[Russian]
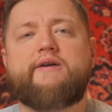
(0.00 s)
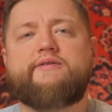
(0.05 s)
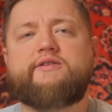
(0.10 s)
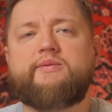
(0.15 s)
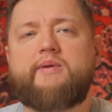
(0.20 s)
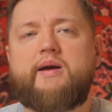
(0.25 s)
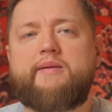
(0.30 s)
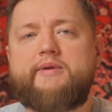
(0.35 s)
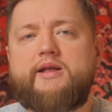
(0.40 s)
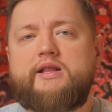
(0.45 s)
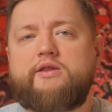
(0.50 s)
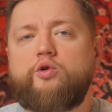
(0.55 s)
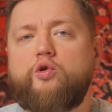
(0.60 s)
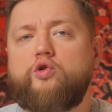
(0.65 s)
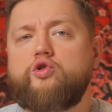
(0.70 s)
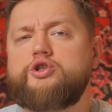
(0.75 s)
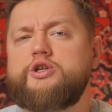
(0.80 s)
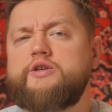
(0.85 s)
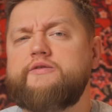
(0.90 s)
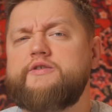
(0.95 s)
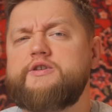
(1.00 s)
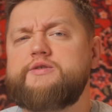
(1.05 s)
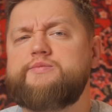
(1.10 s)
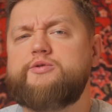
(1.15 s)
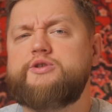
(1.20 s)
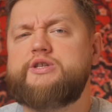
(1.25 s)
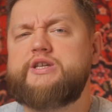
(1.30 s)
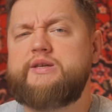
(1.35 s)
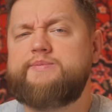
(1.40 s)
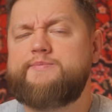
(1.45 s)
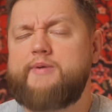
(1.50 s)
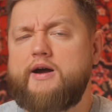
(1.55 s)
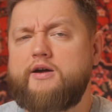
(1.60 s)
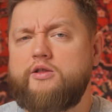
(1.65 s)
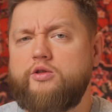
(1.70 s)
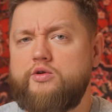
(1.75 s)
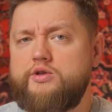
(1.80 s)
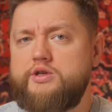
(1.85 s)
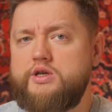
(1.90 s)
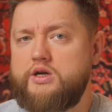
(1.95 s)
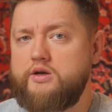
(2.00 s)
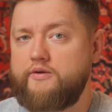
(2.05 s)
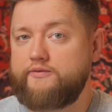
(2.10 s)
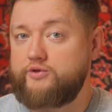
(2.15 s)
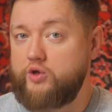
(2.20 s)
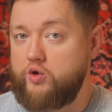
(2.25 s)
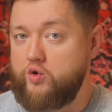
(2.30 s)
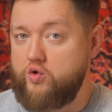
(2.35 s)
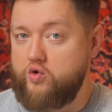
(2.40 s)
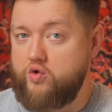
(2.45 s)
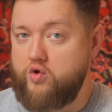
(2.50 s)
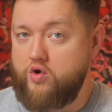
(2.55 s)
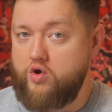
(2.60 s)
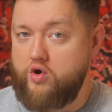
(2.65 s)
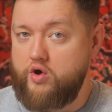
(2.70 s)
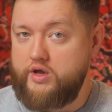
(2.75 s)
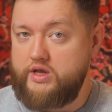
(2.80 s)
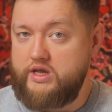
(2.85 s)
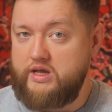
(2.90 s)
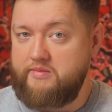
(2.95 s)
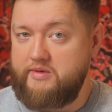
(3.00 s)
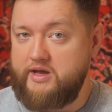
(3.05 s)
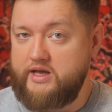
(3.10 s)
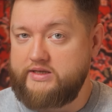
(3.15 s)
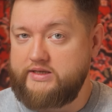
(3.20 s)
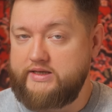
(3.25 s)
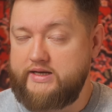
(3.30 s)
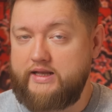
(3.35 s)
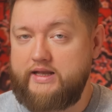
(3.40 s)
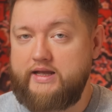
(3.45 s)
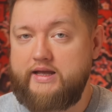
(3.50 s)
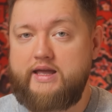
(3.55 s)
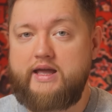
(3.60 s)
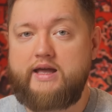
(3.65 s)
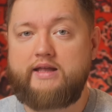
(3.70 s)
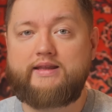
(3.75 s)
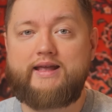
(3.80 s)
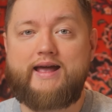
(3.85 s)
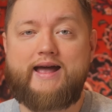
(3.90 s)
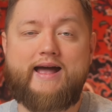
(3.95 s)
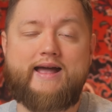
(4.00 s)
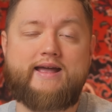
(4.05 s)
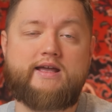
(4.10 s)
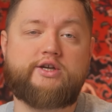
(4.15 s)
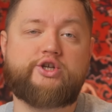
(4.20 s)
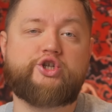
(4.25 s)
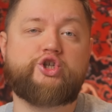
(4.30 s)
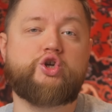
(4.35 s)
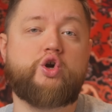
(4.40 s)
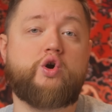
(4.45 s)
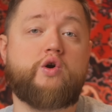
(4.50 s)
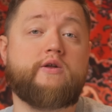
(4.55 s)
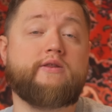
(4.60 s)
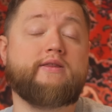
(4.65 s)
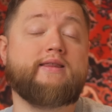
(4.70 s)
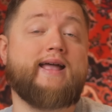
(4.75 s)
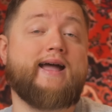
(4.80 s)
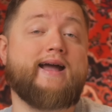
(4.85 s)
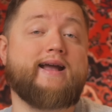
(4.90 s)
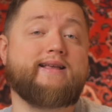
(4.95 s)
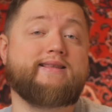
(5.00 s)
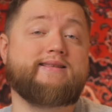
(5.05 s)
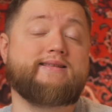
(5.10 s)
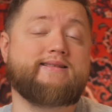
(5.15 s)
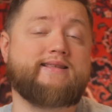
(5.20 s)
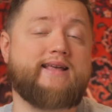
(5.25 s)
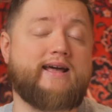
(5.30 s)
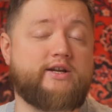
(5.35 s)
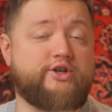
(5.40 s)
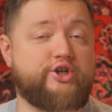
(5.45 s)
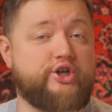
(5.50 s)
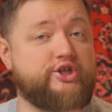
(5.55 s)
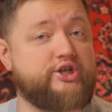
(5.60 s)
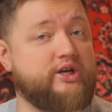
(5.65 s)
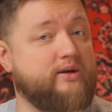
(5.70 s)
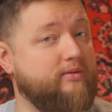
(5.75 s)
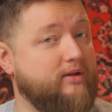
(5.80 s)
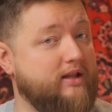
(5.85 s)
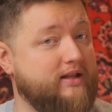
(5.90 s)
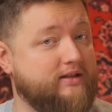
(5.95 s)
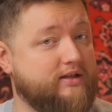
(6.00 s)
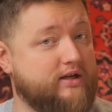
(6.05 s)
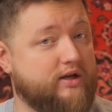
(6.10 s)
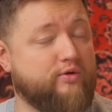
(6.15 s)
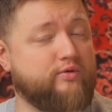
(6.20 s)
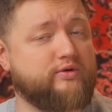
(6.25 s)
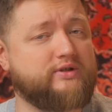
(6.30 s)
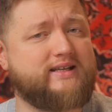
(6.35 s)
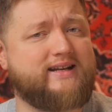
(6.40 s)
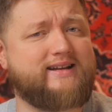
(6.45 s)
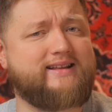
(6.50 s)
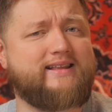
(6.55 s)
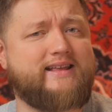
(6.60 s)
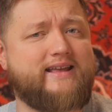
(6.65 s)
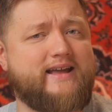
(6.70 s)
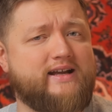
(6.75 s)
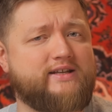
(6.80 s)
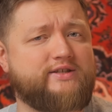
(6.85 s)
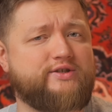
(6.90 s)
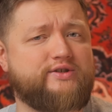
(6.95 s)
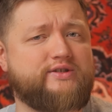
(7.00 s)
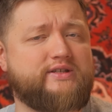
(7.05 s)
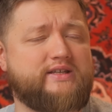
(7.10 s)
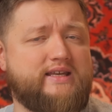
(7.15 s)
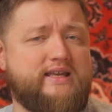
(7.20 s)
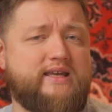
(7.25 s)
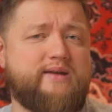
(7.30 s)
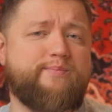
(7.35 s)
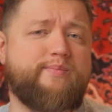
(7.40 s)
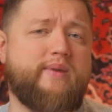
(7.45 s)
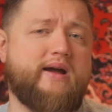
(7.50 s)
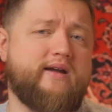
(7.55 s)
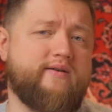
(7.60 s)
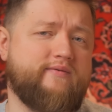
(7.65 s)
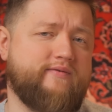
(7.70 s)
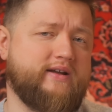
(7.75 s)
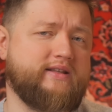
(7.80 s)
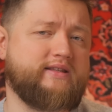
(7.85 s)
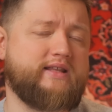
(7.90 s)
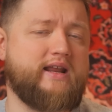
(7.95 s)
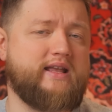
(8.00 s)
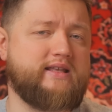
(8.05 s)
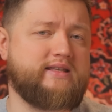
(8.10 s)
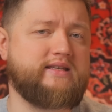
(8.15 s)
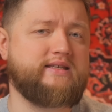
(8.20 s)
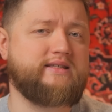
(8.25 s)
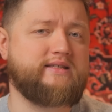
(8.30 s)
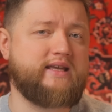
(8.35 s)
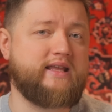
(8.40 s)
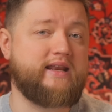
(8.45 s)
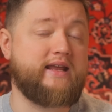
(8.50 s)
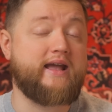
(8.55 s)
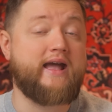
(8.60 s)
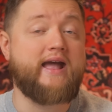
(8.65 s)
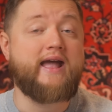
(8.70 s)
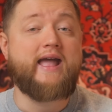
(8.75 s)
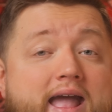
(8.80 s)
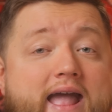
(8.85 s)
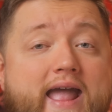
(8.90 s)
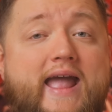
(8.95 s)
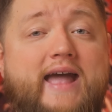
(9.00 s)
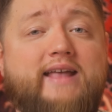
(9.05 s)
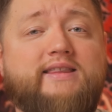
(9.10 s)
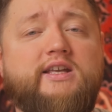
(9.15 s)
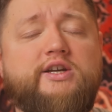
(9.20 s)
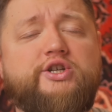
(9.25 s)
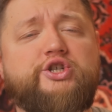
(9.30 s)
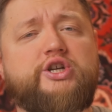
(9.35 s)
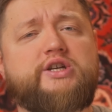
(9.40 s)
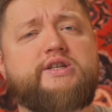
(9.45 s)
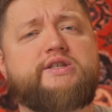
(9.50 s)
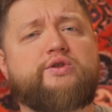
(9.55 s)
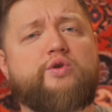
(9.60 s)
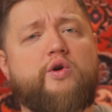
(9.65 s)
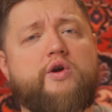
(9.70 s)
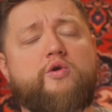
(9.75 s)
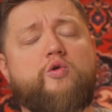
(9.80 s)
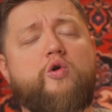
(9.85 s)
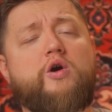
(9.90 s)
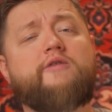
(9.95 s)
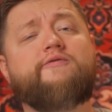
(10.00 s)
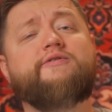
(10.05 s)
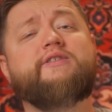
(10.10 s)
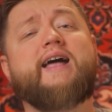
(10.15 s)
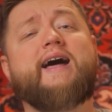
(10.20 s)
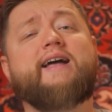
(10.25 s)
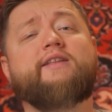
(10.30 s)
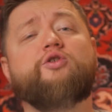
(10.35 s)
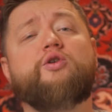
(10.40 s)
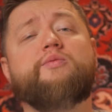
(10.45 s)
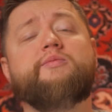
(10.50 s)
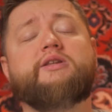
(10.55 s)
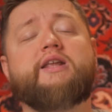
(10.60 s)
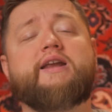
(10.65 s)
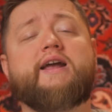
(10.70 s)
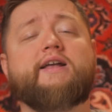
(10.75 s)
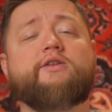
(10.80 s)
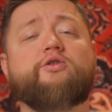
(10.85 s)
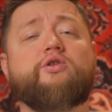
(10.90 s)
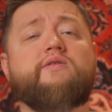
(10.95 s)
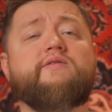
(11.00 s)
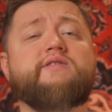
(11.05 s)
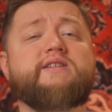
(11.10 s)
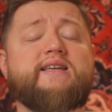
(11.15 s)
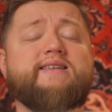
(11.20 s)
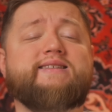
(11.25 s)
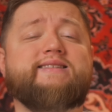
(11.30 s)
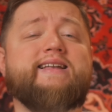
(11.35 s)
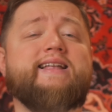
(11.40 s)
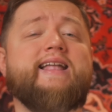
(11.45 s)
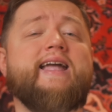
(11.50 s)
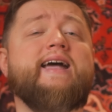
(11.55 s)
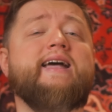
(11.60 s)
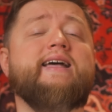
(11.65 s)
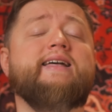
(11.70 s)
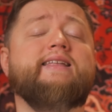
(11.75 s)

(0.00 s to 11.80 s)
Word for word: автомобиль должен возбудить поклонников другой немецкой легенды, а еще он на год старше, чем Land Cruiser, Lexus и BMW 3 серии. Это шестой гольф, на одометре которого застыли